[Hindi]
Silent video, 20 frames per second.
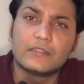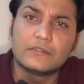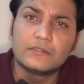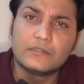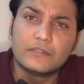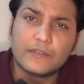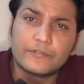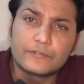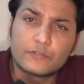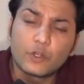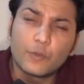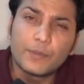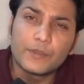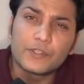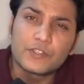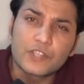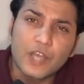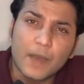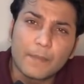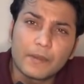दफ्तरों पे
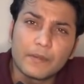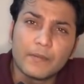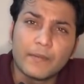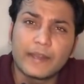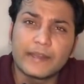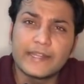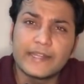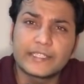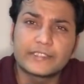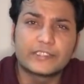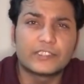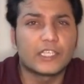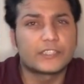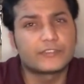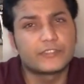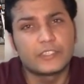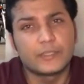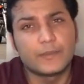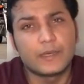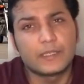छापे मारें एक
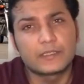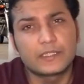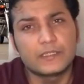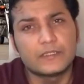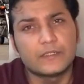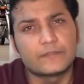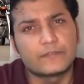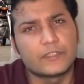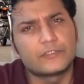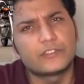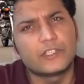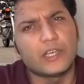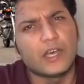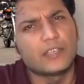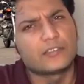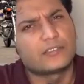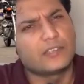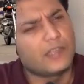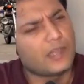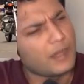सियासी जमात के दफ्तर से
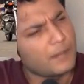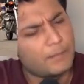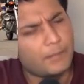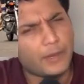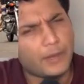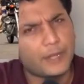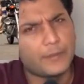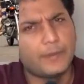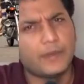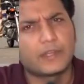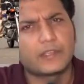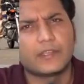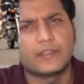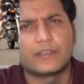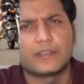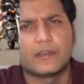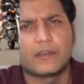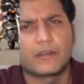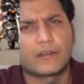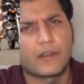असलहा भर भर के
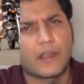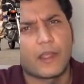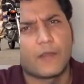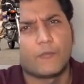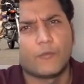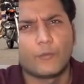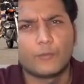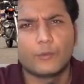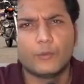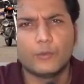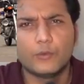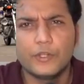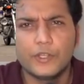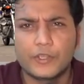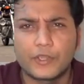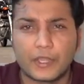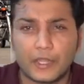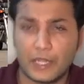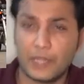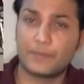निकल रहा है वो पूरी
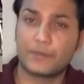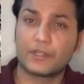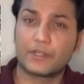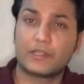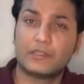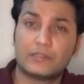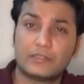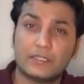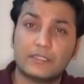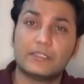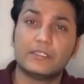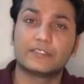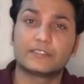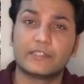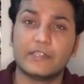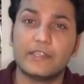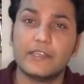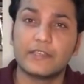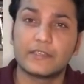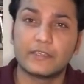खेप निकलती थी
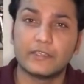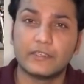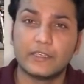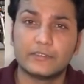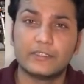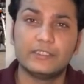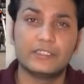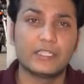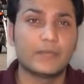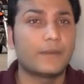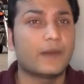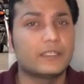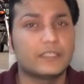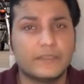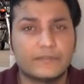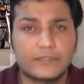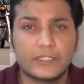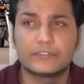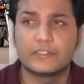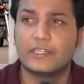असलहे की अजीज़ाबाद
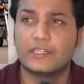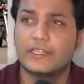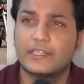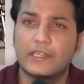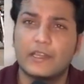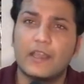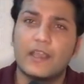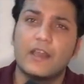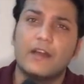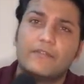दफ्तर से निकल आया